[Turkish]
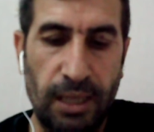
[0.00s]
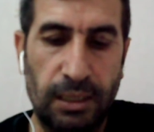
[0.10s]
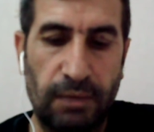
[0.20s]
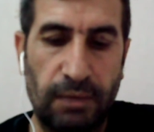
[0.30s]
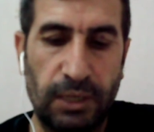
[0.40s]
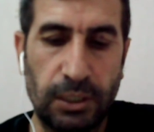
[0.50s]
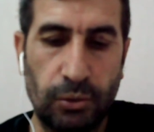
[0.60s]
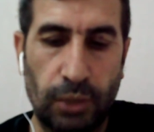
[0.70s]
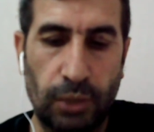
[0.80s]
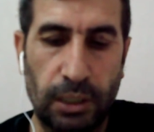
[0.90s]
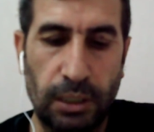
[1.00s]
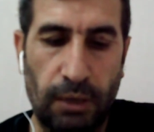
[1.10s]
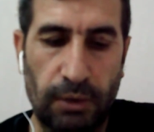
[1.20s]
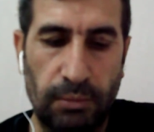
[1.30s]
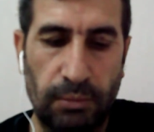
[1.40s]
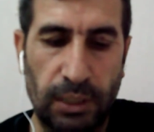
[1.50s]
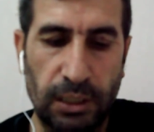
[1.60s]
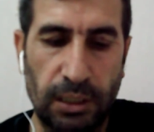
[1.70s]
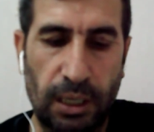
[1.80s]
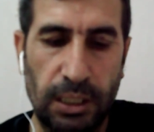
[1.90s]
Ne var ki Kur'an'ın kavramları
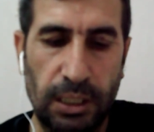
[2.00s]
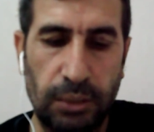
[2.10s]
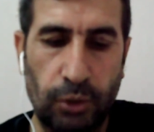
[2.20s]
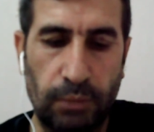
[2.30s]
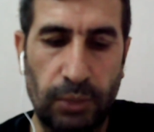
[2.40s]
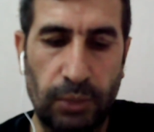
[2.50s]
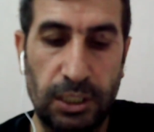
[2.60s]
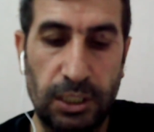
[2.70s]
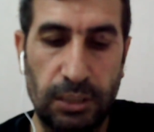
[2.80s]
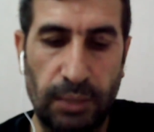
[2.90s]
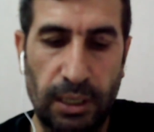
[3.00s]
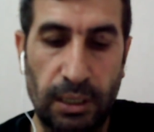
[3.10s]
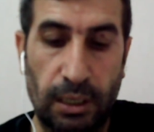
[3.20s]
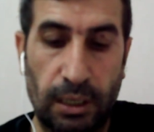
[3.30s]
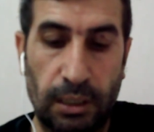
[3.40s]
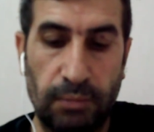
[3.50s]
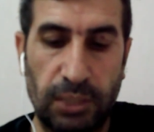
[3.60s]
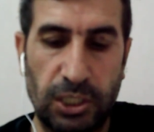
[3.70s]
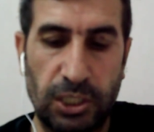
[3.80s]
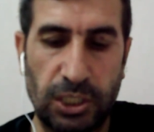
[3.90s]
daha ilk dönemden itibaren anlam
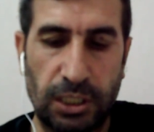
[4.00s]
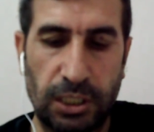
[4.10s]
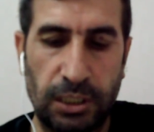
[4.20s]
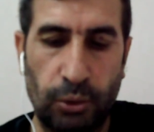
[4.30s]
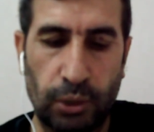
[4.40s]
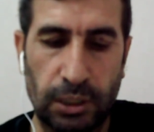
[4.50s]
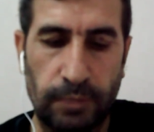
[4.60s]
değişikliğine uğradı.